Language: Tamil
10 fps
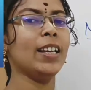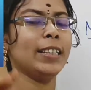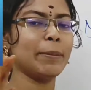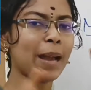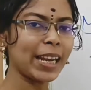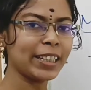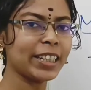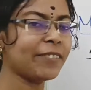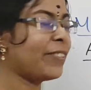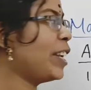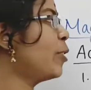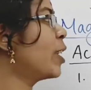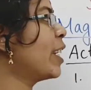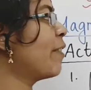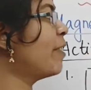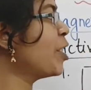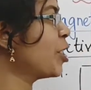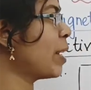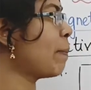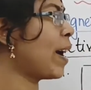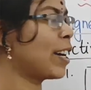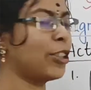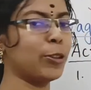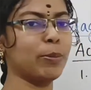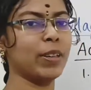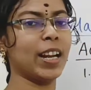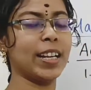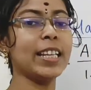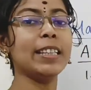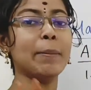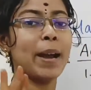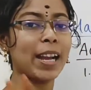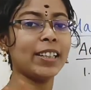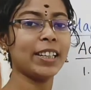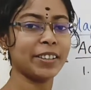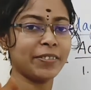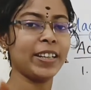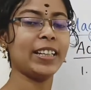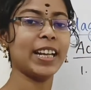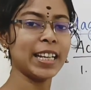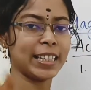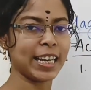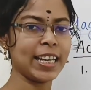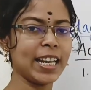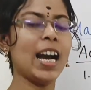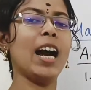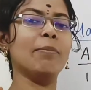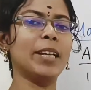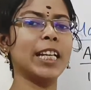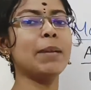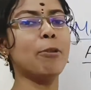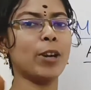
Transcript: இந்த மேக்னெட்டிக் ஃபீல்டோட டெஃபினேஷனை பார்க்குறதுக்கு முன்னாடி இந்த மேக்னெட்டிக் ஃபீல்ட்னா என்ன அப்படின்னு நம்ம